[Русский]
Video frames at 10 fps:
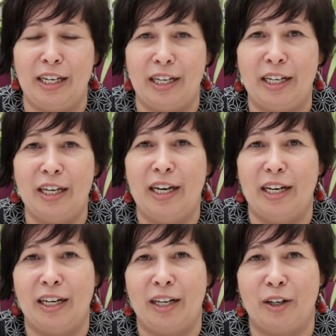или
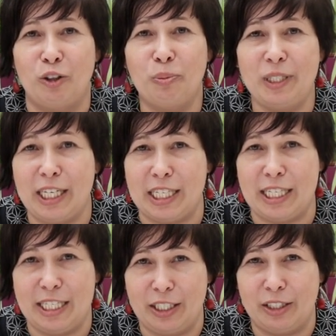а, клубнике
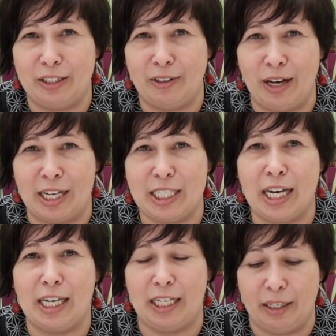сидит э,
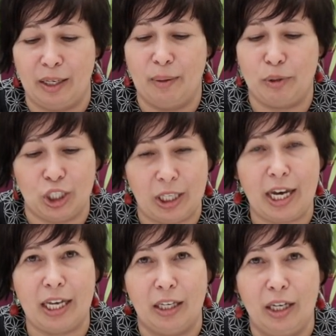оса или
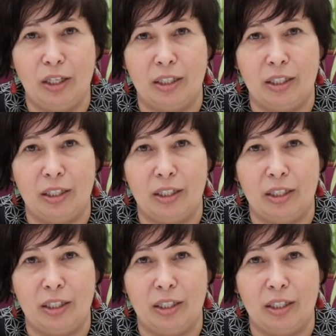пчела,